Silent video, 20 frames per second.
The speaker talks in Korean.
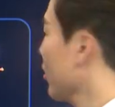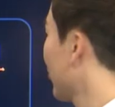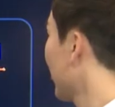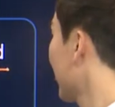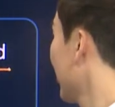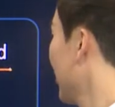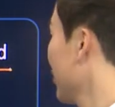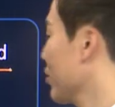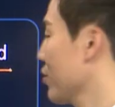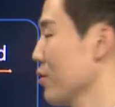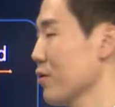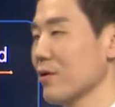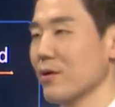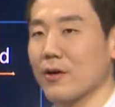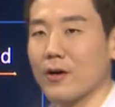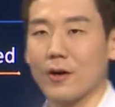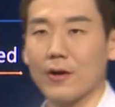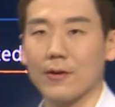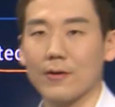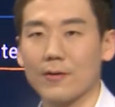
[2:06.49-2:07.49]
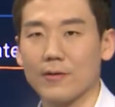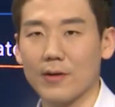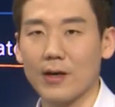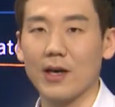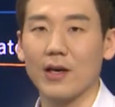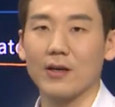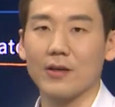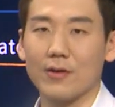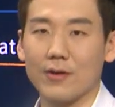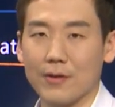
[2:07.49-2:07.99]
고등학교 영어.
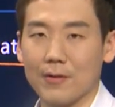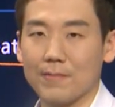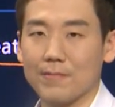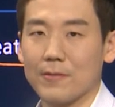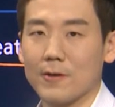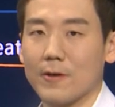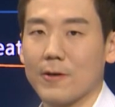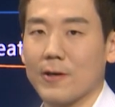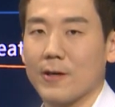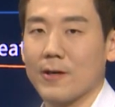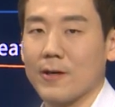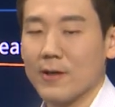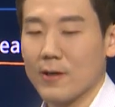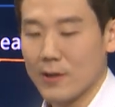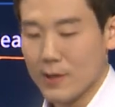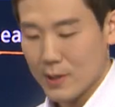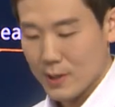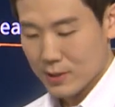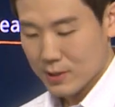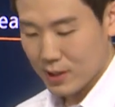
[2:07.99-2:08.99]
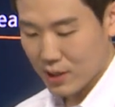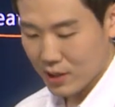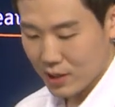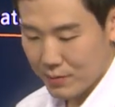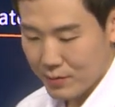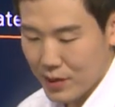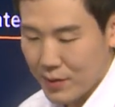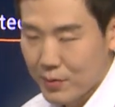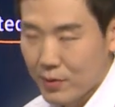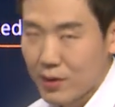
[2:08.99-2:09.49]
Thank you. 이렇게. 자,
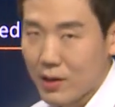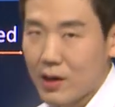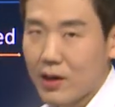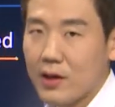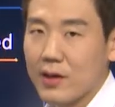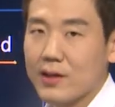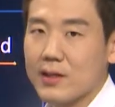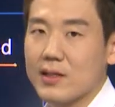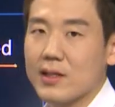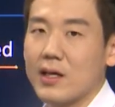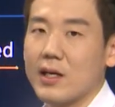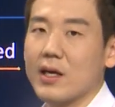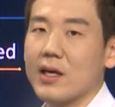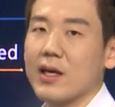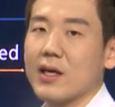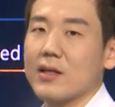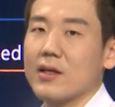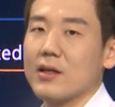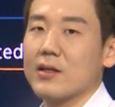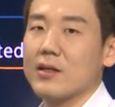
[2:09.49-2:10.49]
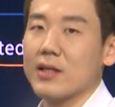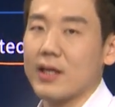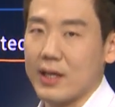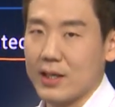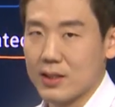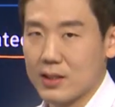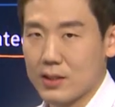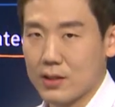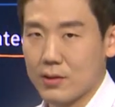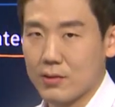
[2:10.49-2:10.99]
그럼 people are sitting at the
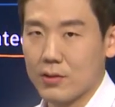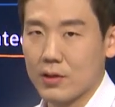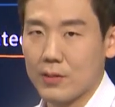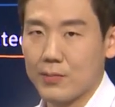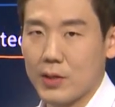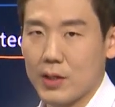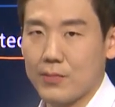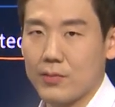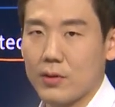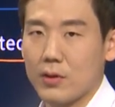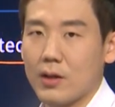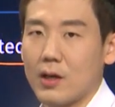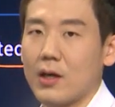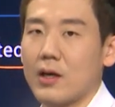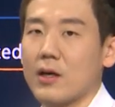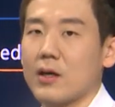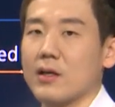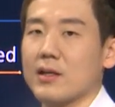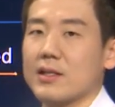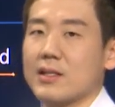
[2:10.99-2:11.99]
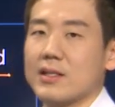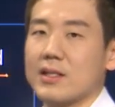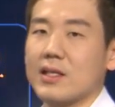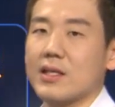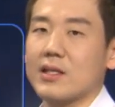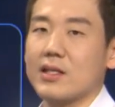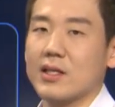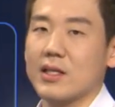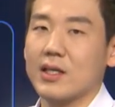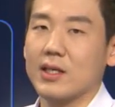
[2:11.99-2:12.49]
desk or people are
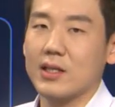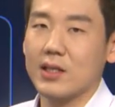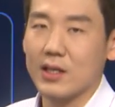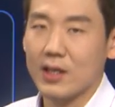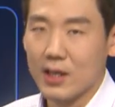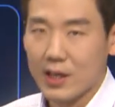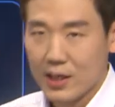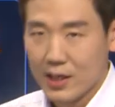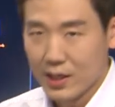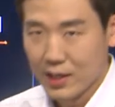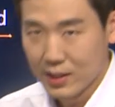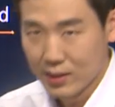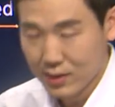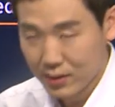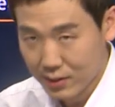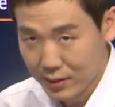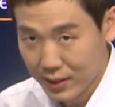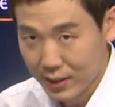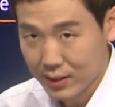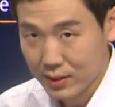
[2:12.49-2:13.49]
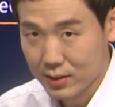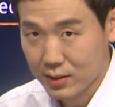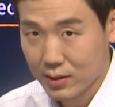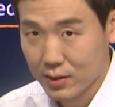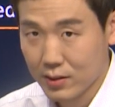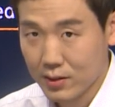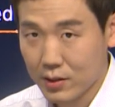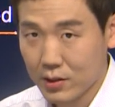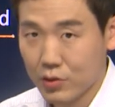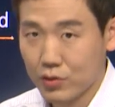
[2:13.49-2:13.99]
seated at the desk.
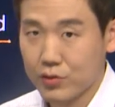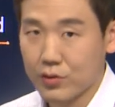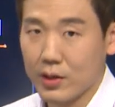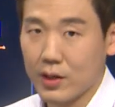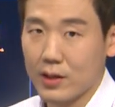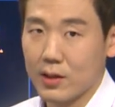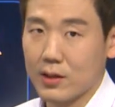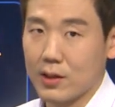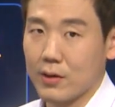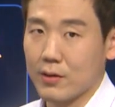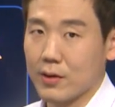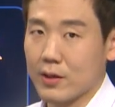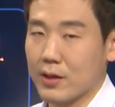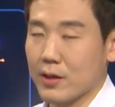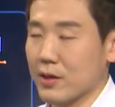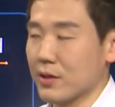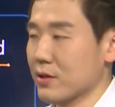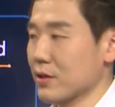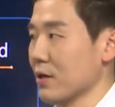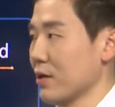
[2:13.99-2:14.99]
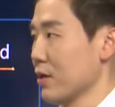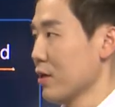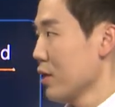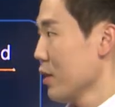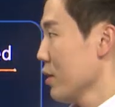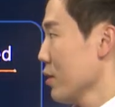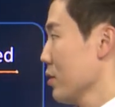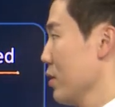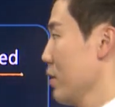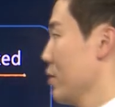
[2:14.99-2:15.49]
이렇게 두 개가 나오게 되겠죠.
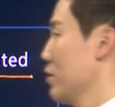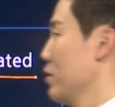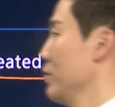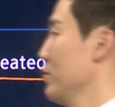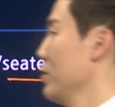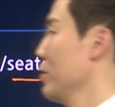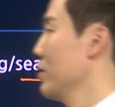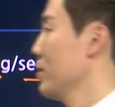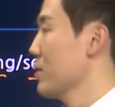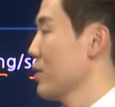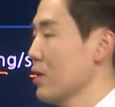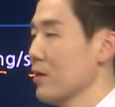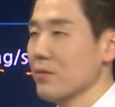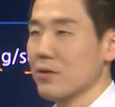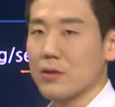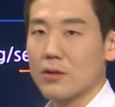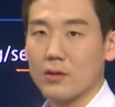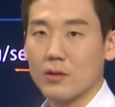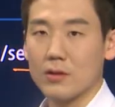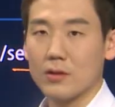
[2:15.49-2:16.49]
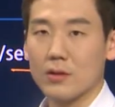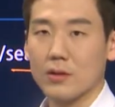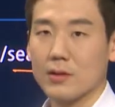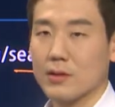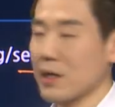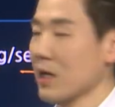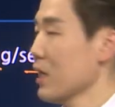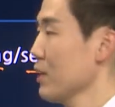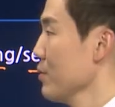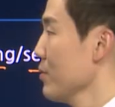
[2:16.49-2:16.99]
자, 그러면 이 사람들은
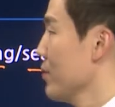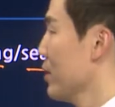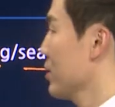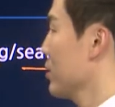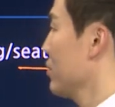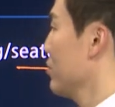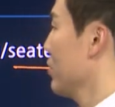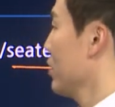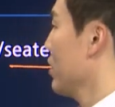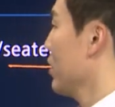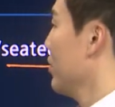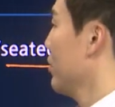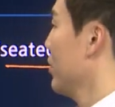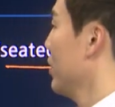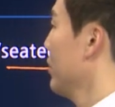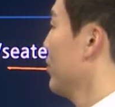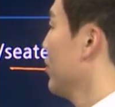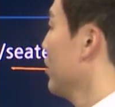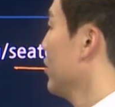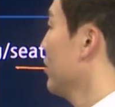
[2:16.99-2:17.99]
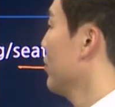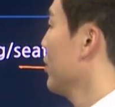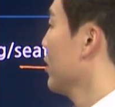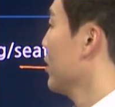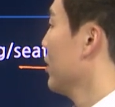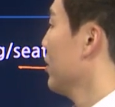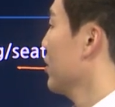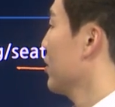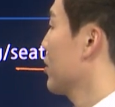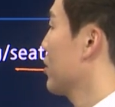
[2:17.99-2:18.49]
사람이 맞습니까?
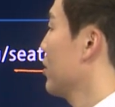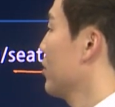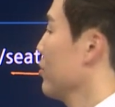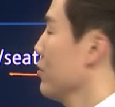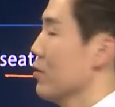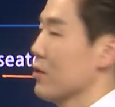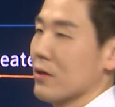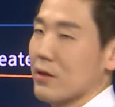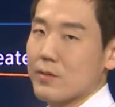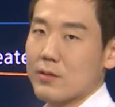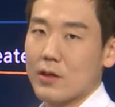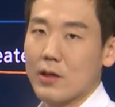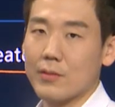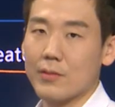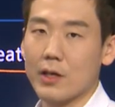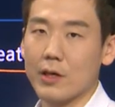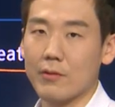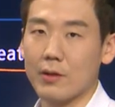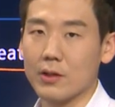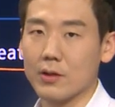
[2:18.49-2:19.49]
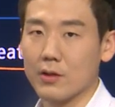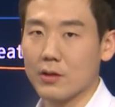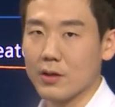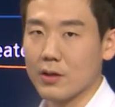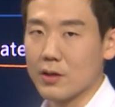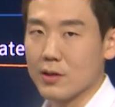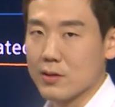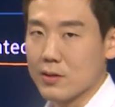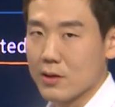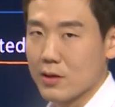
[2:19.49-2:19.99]
people입니까? 그럼요. 그럼 설마
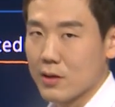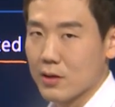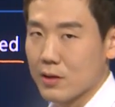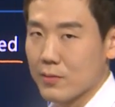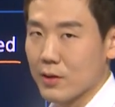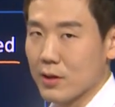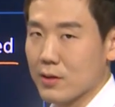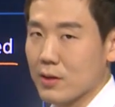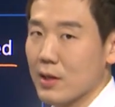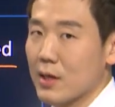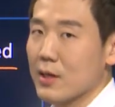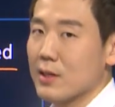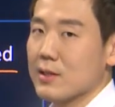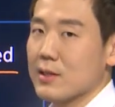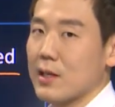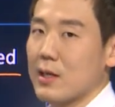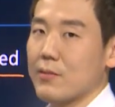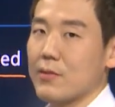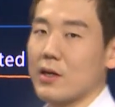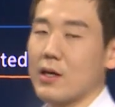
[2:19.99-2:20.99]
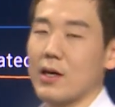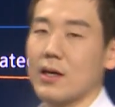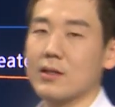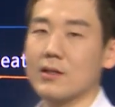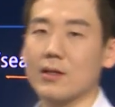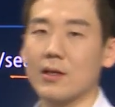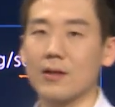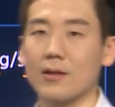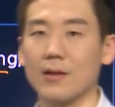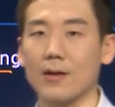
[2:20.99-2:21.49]
애완견이겠어요? 그러면 사람들이
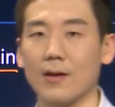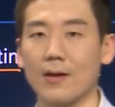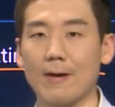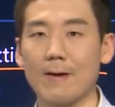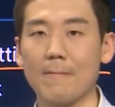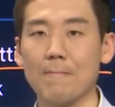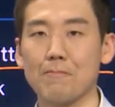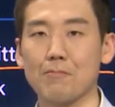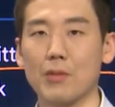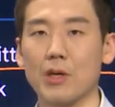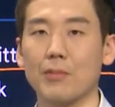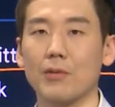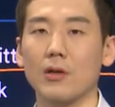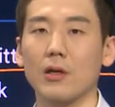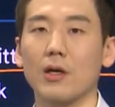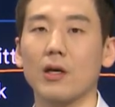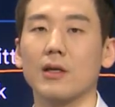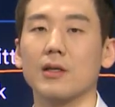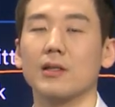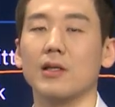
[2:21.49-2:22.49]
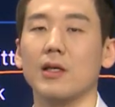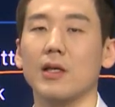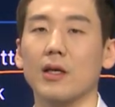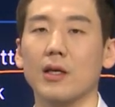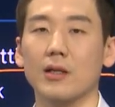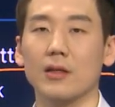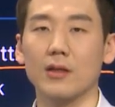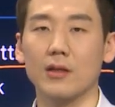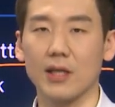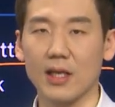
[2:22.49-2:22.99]
앉아있다. people are sitting
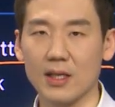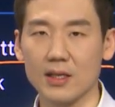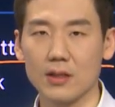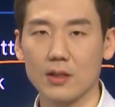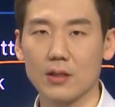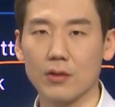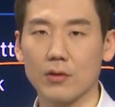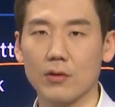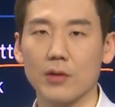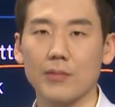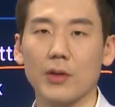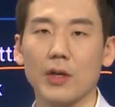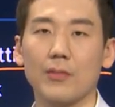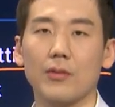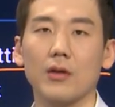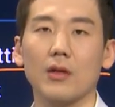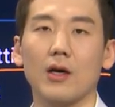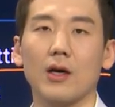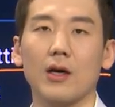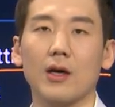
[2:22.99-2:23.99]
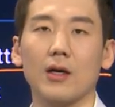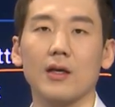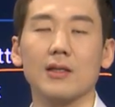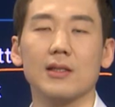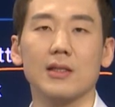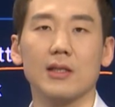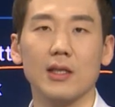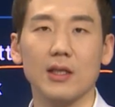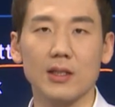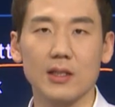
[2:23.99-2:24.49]
at the desk or people are
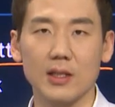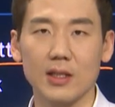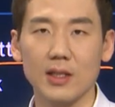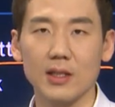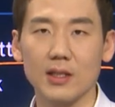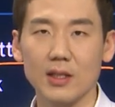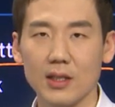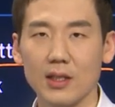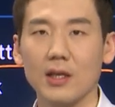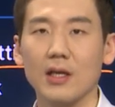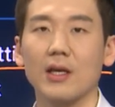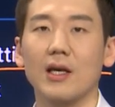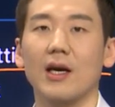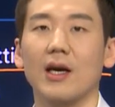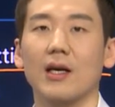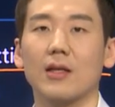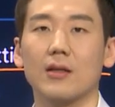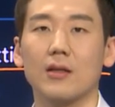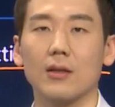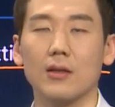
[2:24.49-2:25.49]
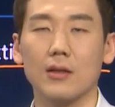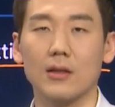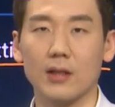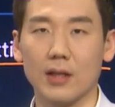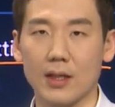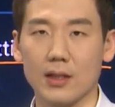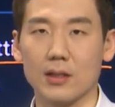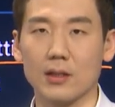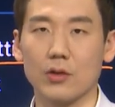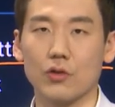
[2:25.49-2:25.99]
seated at the
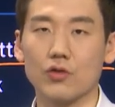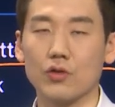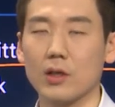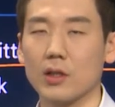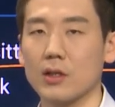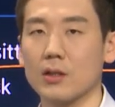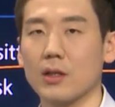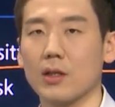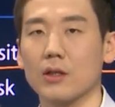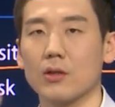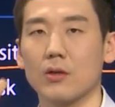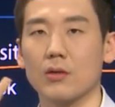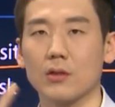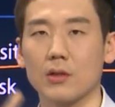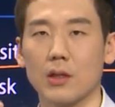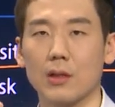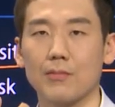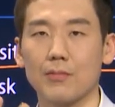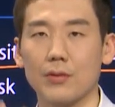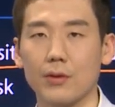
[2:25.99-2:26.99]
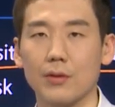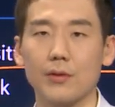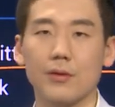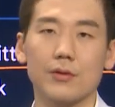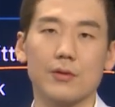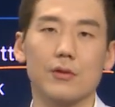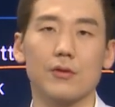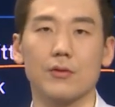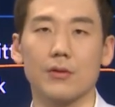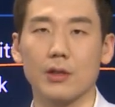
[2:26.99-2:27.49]
desk. 두 가지 다 정답 표현으로
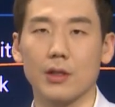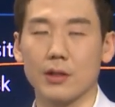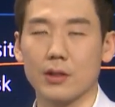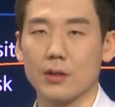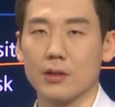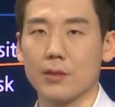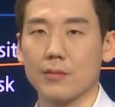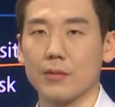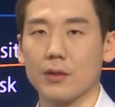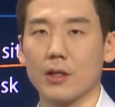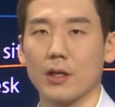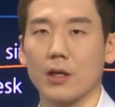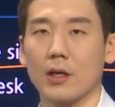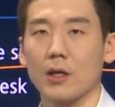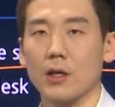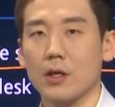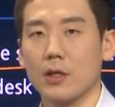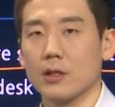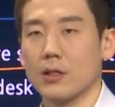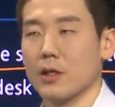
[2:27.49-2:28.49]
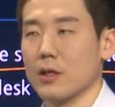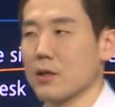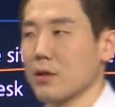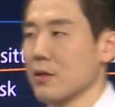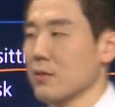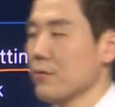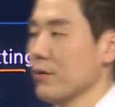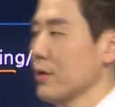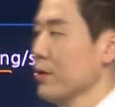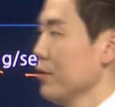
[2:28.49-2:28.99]
쓸 수가 있겠습니다. 자,
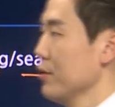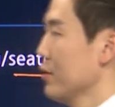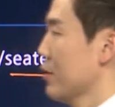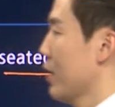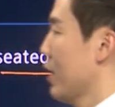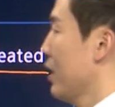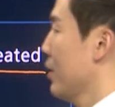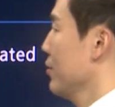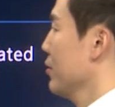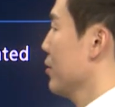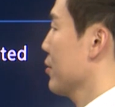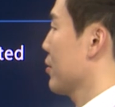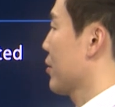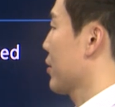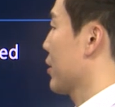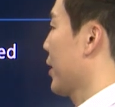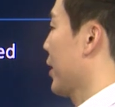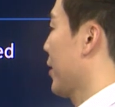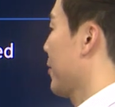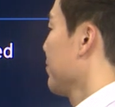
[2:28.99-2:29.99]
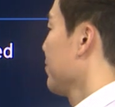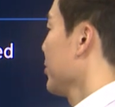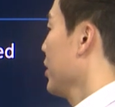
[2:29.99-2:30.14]
그럼 과연 다음은 어떨까요?